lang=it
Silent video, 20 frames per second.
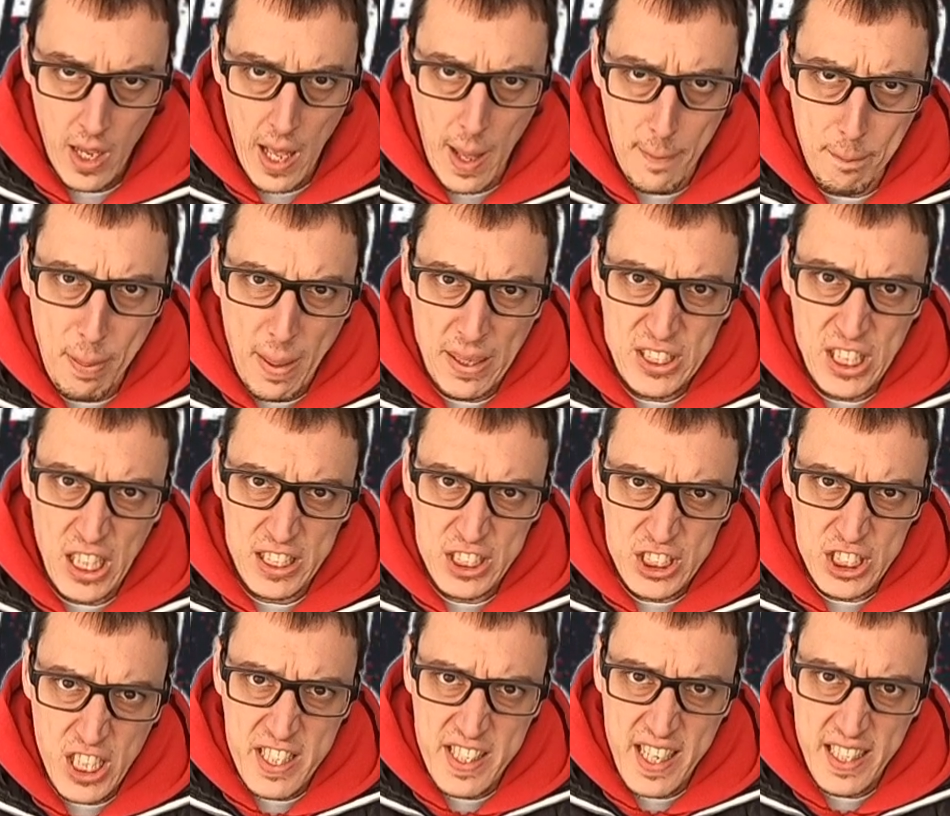A pagina
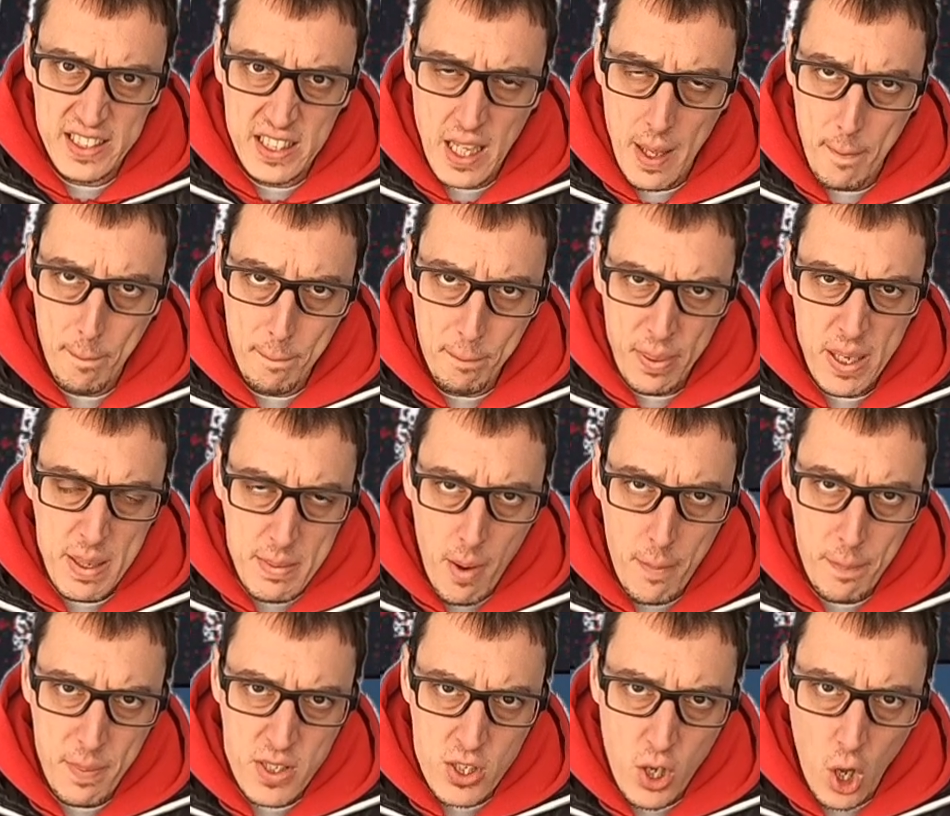17, primo
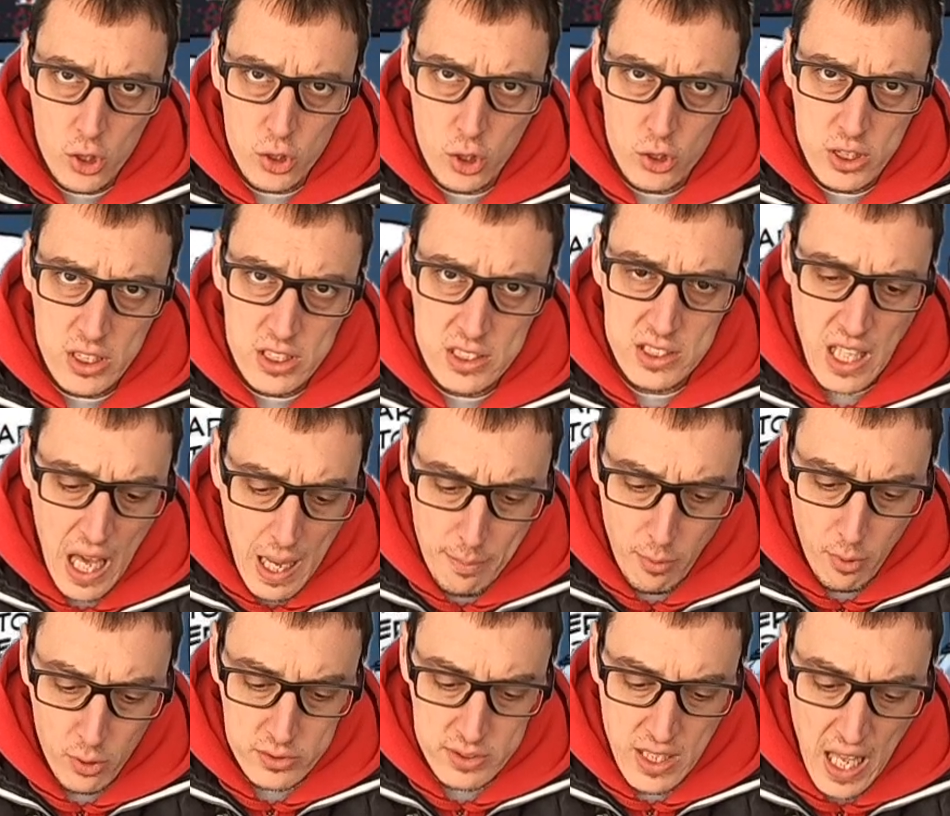episodio di
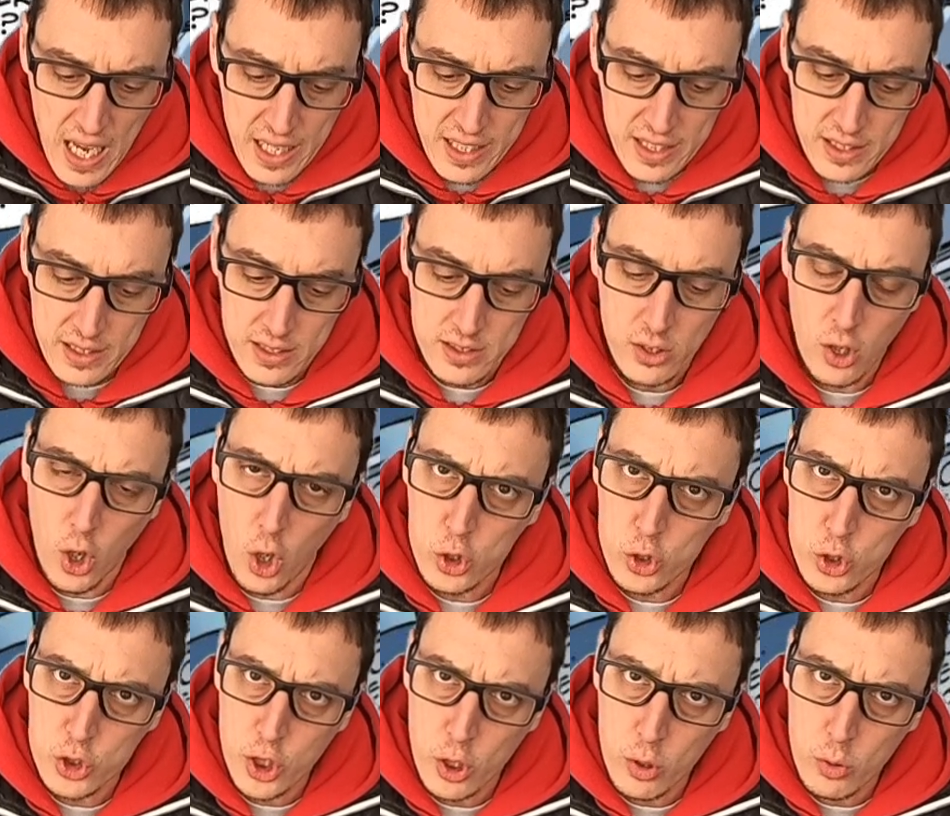Double Duck,
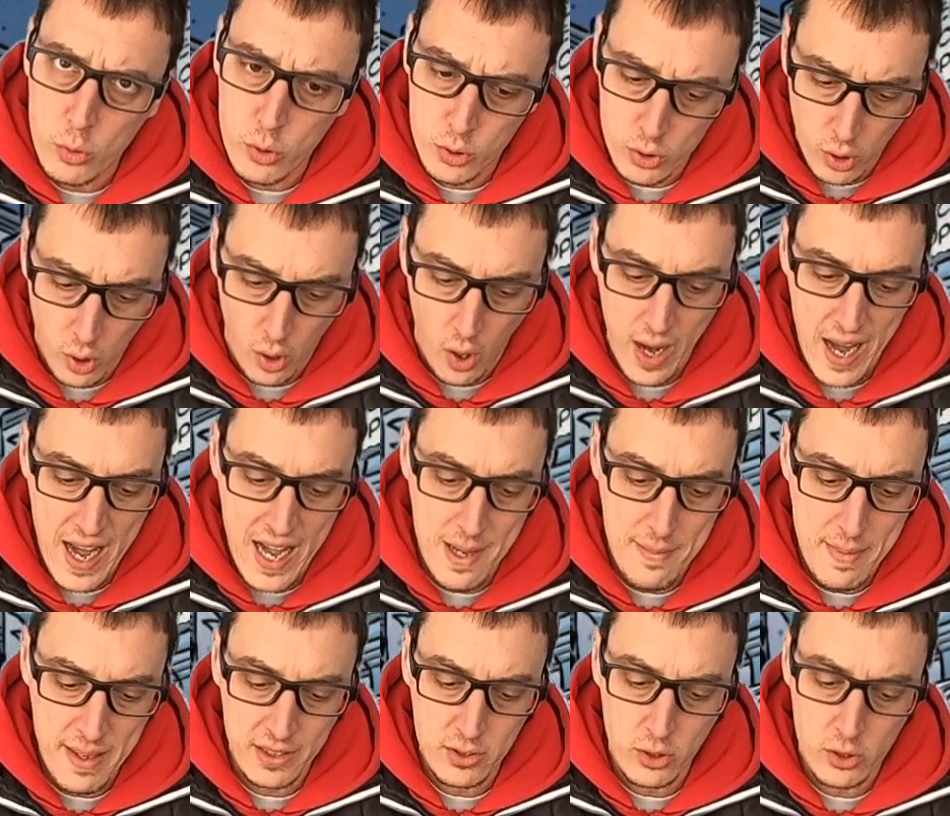cortocircuito,
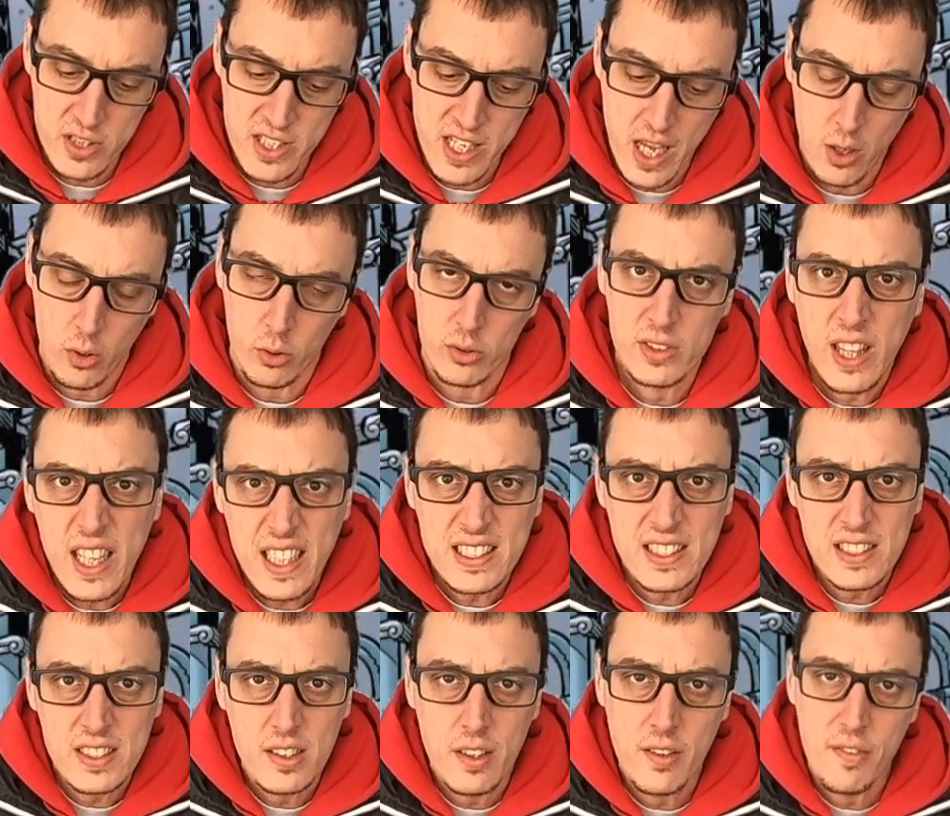elemento zero,
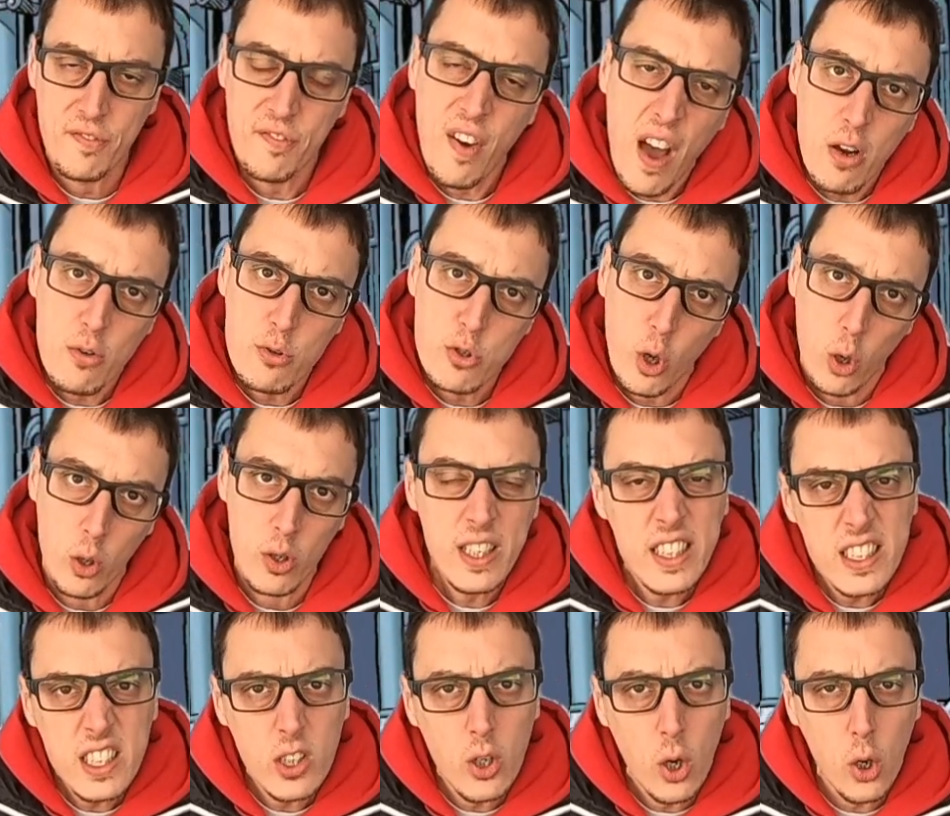testi di Fausto,
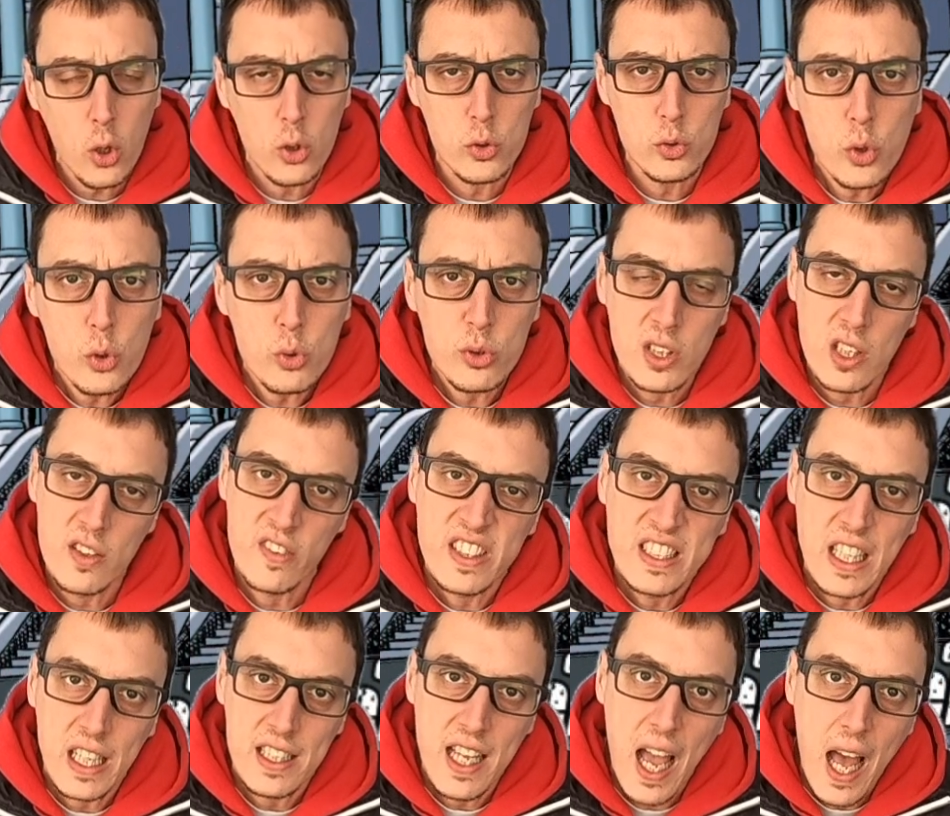litigo con tutti,
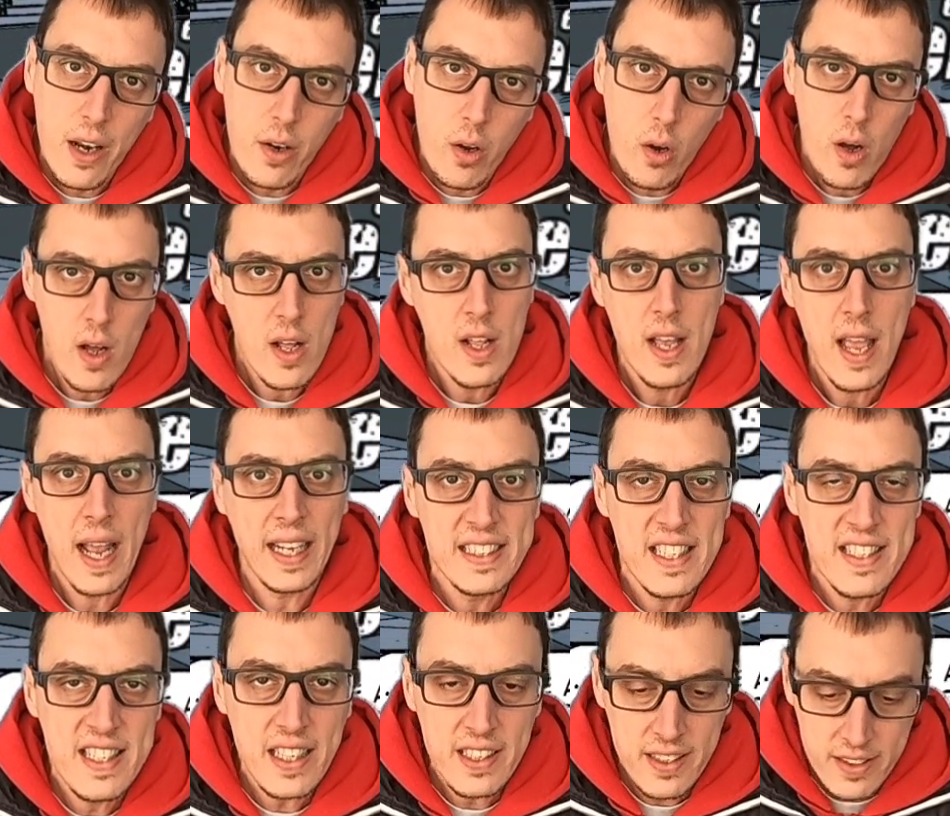l'italiano e
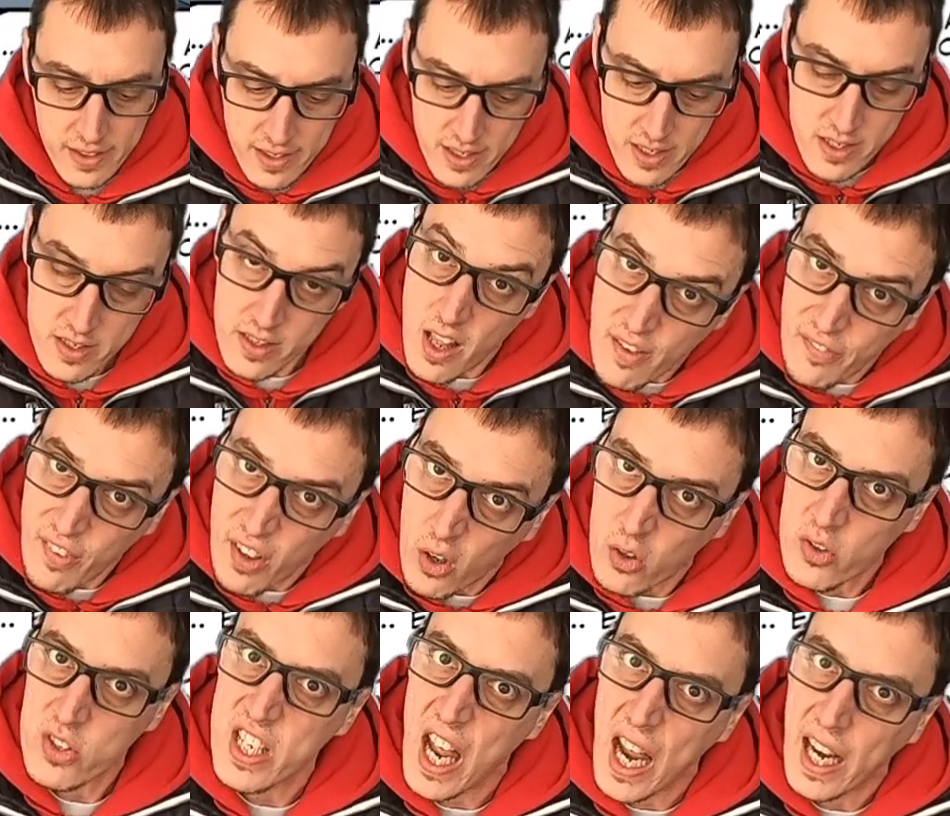disegni di
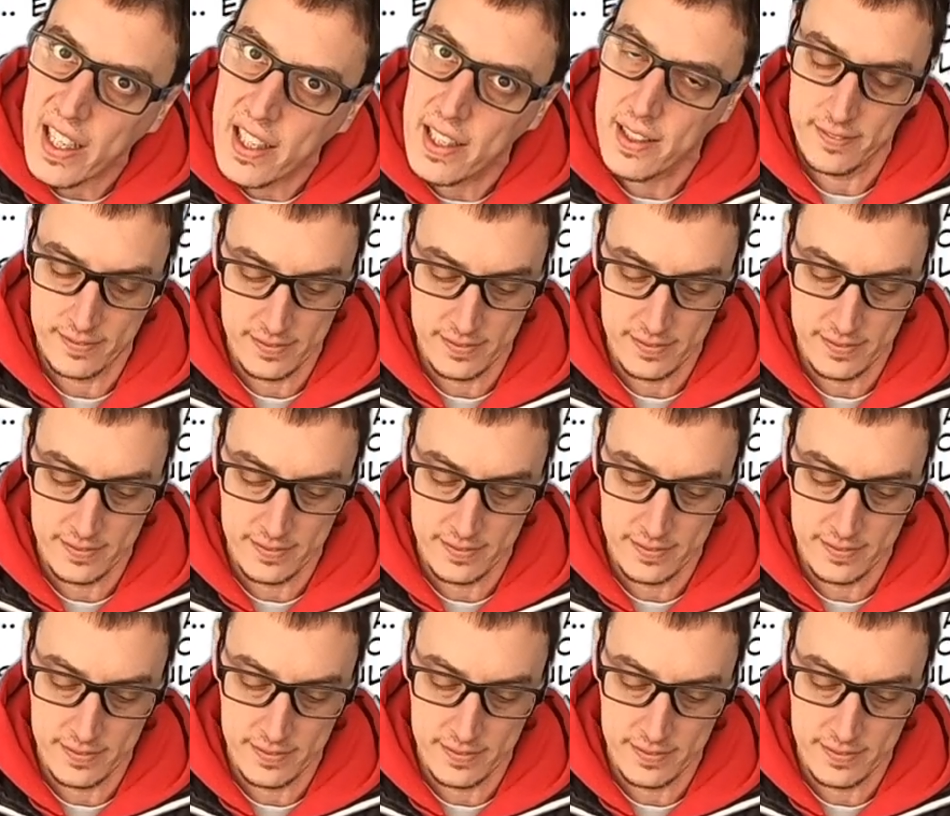Stefano Zanchi.